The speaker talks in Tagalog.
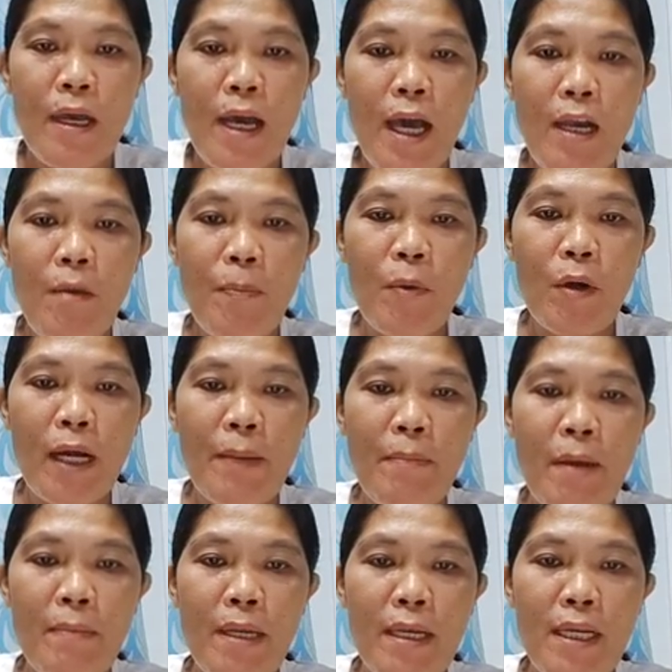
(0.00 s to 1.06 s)
Hello po kay
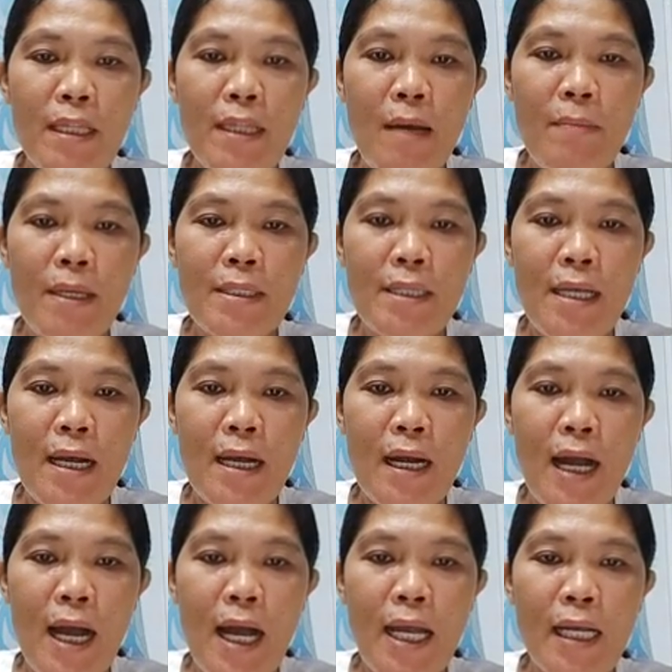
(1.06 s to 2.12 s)
Ma'am Edita
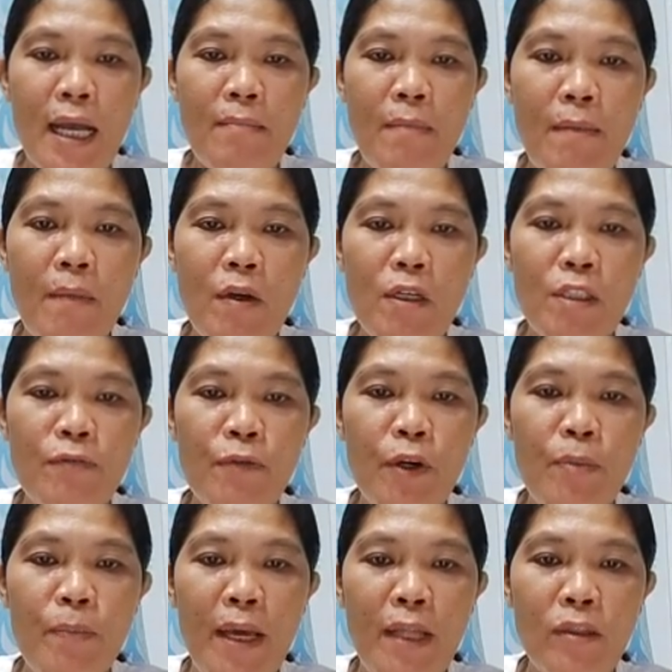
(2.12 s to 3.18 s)
Masangkay, kay Ma'am Los
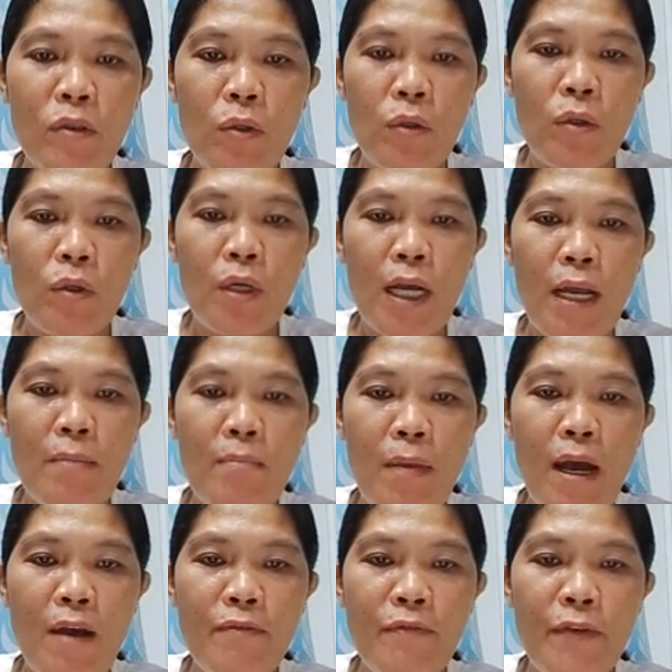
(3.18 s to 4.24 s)
Formento, kay
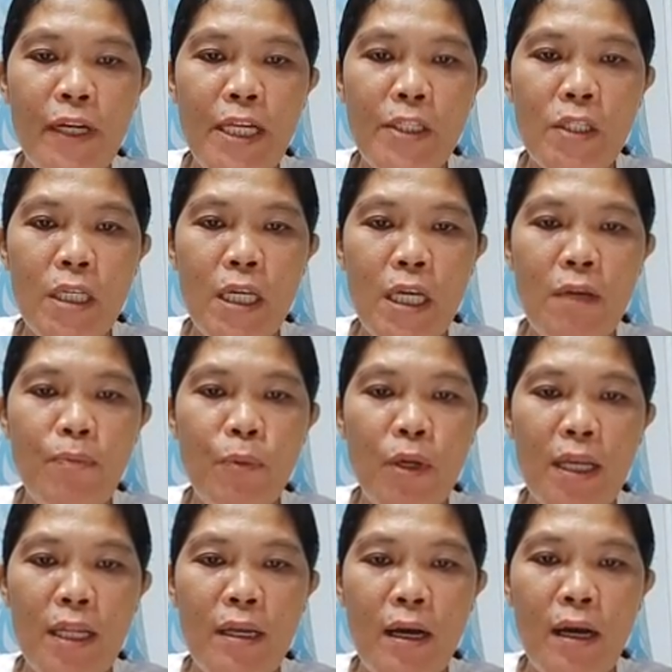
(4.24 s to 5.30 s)
Ma'am Virgie
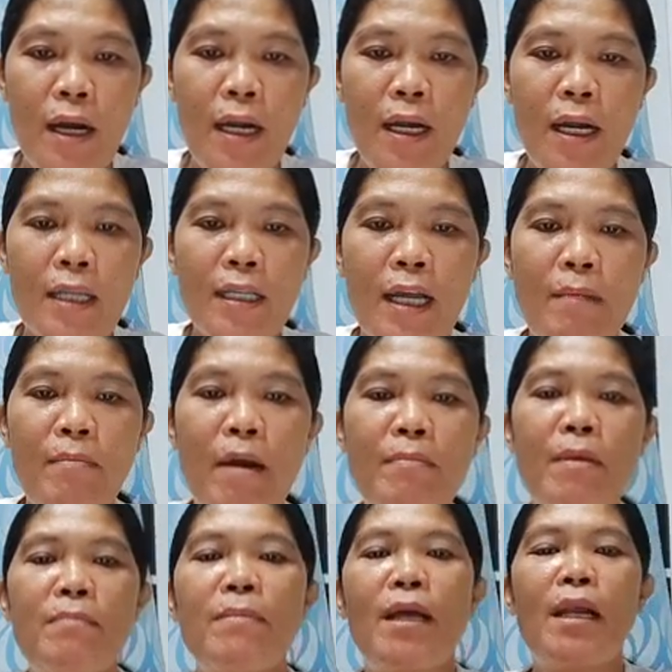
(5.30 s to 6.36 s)
Polinar at kay
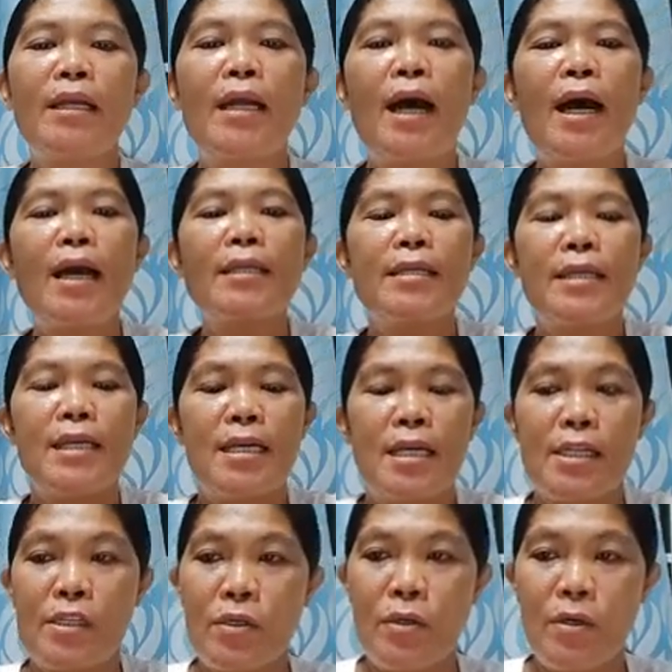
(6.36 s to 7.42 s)
Ma'am Imelda Di
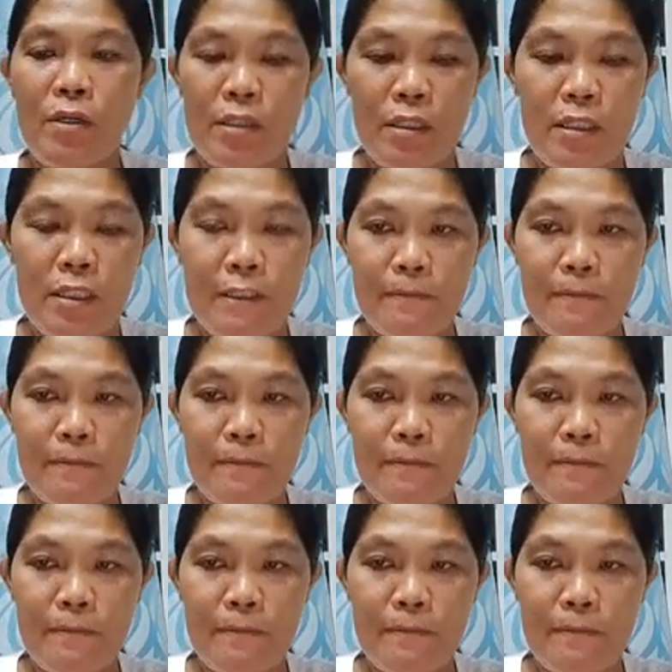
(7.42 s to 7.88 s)
Jesus.